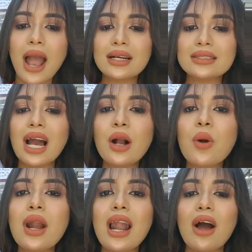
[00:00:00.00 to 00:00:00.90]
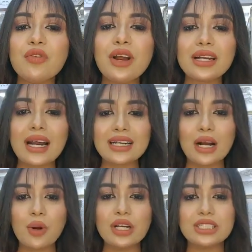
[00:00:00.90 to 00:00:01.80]
একটা করে লাভ রিয়েট
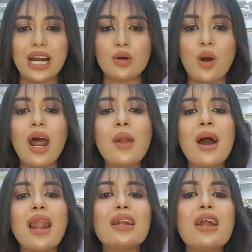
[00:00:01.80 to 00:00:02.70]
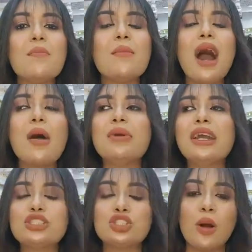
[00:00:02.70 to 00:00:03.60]
একটা করে শেয়ার গলার মালাটা মা
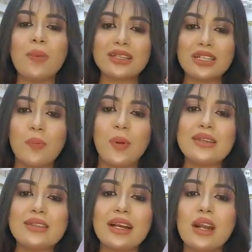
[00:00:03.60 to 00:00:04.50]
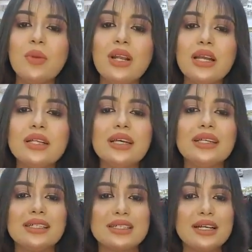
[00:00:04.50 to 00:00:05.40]
মেয়ের সব একটা পেজ দেখেন আমি লিঙ্ক
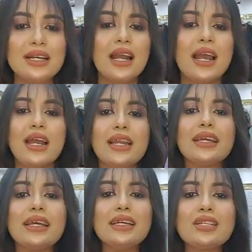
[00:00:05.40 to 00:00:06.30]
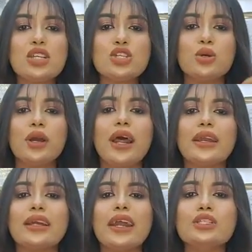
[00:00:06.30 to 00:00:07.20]
দিয়ে দিয়েছি লিখে দিয়েছি
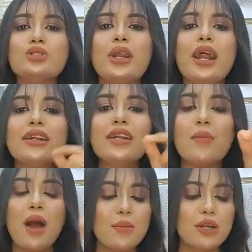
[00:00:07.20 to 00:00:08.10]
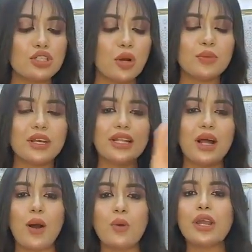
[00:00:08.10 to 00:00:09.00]
জুয়েলারি এই জুয়েলারিটা মা মেয়ের সব থেকে
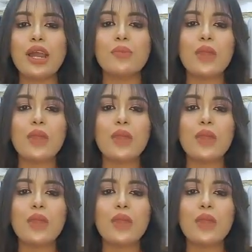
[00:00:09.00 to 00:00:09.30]
দেওয়া ওকে